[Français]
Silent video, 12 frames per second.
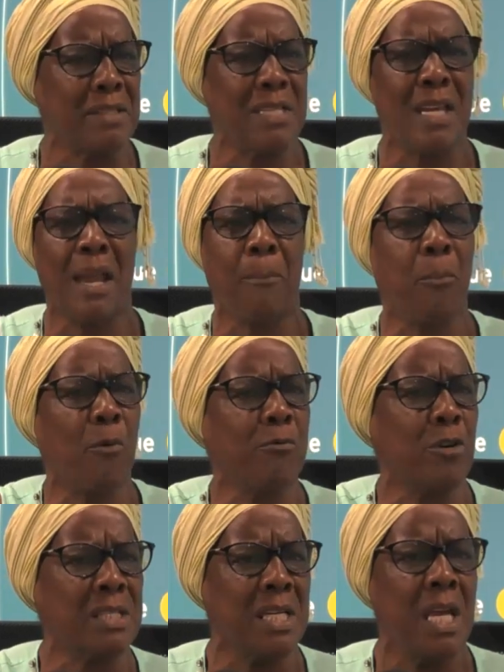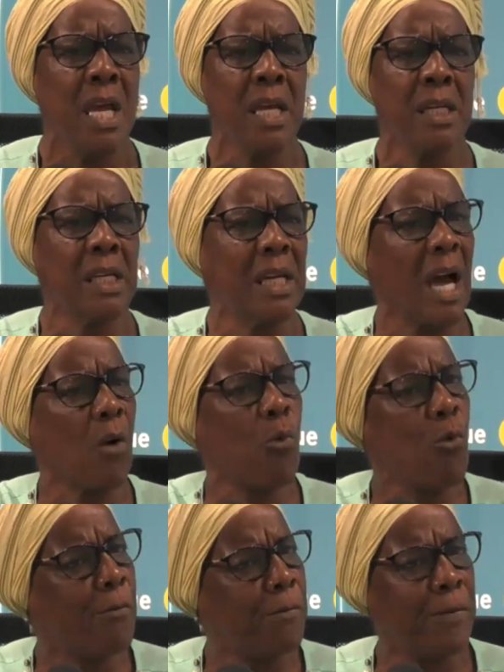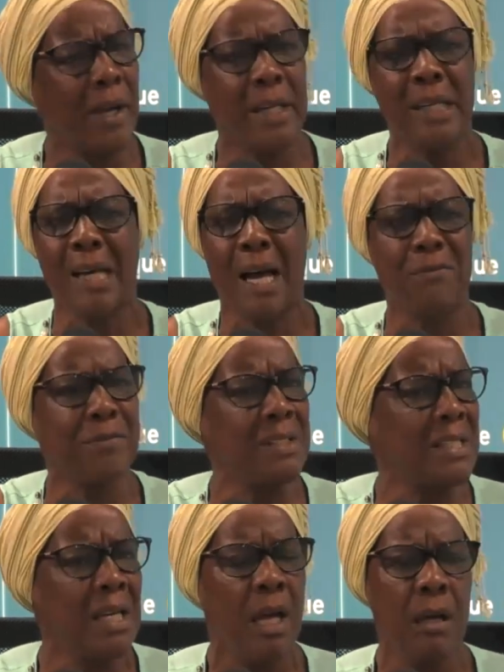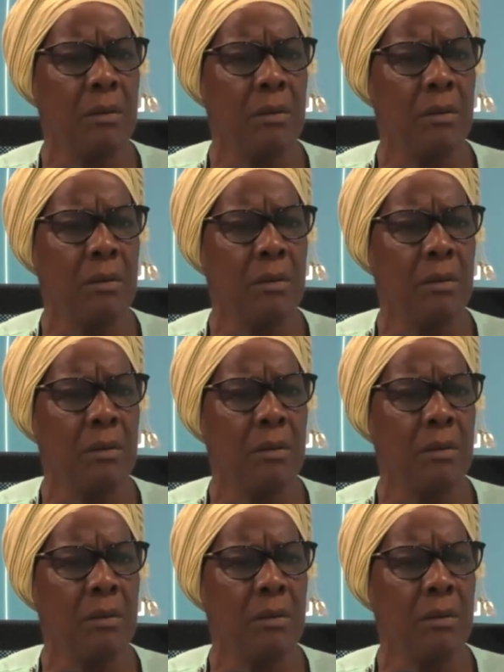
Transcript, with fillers: C'est la pauvreté qui a couvert, qui a viré.